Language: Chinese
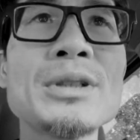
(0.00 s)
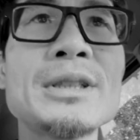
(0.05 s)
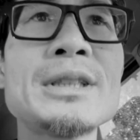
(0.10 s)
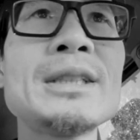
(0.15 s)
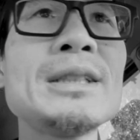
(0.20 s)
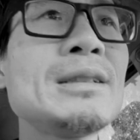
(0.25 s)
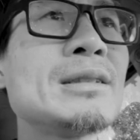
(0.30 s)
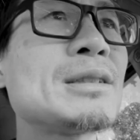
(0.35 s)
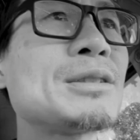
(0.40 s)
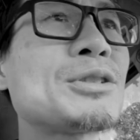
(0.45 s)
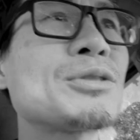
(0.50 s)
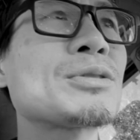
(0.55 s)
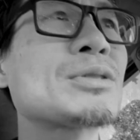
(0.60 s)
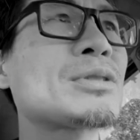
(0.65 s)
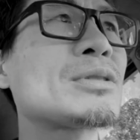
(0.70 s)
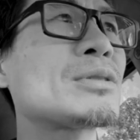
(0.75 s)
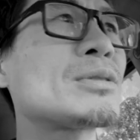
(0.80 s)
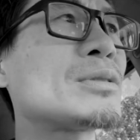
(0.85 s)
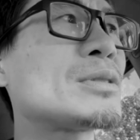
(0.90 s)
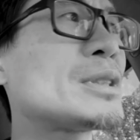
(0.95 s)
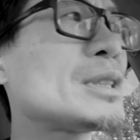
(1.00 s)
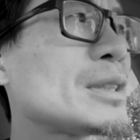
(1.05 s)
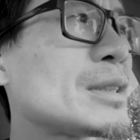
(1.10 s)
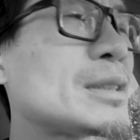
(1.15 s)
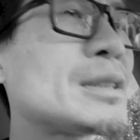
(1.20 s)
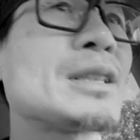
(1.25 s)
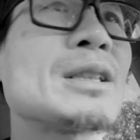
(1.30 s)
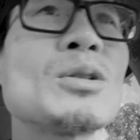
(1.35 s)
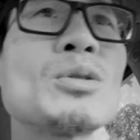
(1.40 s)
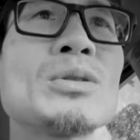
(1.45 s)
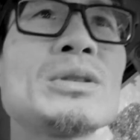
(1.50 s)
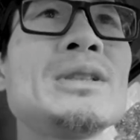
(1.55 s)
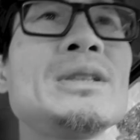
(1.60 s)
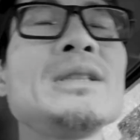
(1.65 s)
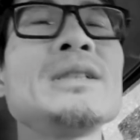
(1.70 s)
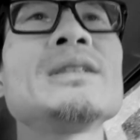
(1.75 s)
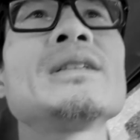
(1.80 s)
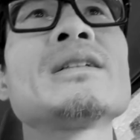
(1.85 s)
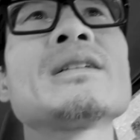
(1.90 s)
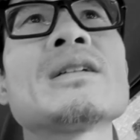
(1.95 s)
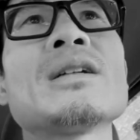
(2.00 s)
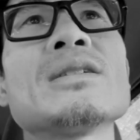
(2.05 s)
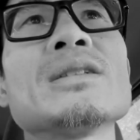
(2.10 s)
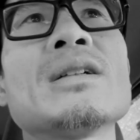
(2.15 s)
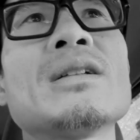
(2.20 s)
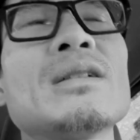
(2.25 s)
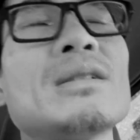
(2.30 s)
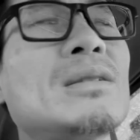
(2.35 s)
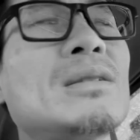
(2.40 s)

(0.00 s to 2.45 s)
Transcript: 信的就是，这个钱我一定能搞到。